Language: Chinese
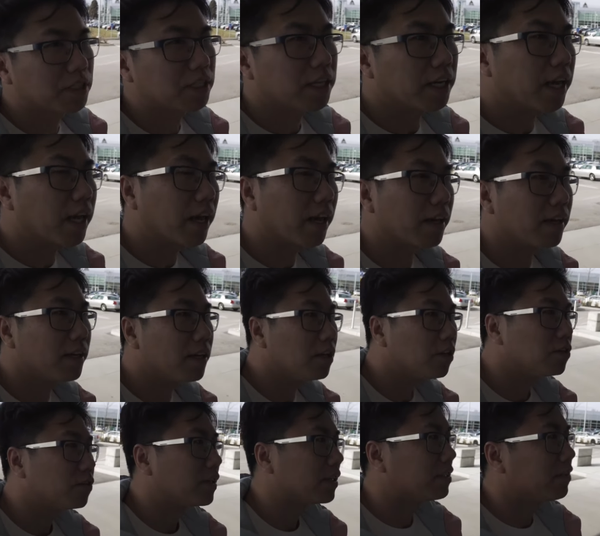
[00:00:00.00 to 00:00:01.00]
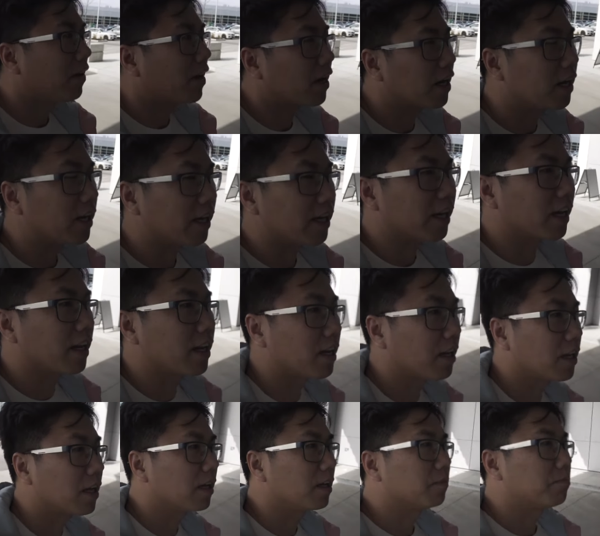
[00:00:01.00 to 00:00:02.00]
经理，所以希望可以
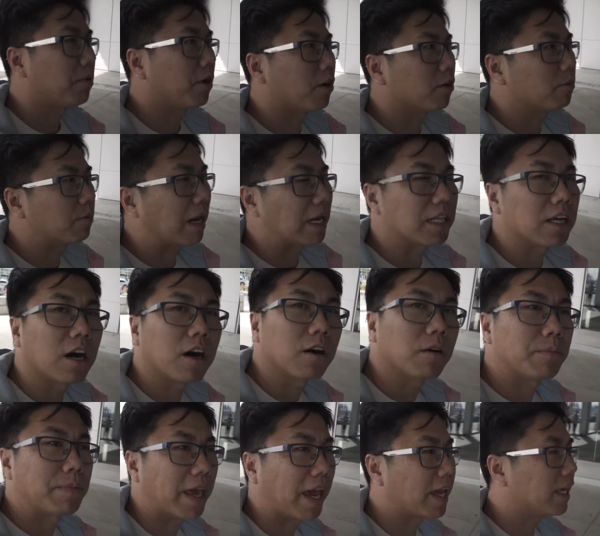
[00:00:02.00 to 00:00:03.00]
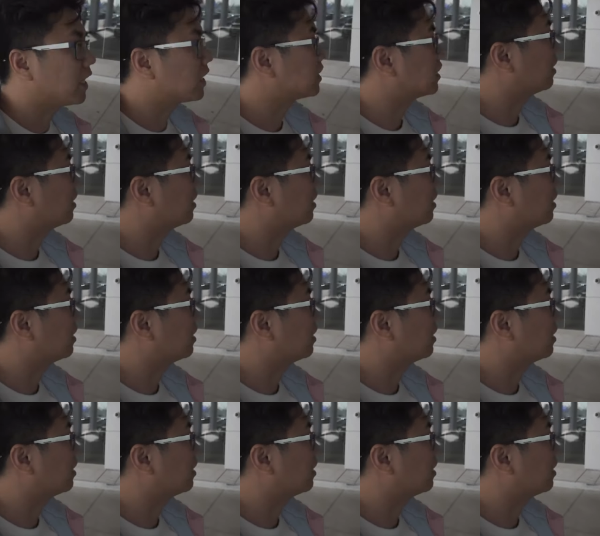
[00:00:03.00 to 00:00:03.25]
朋友买到便宜的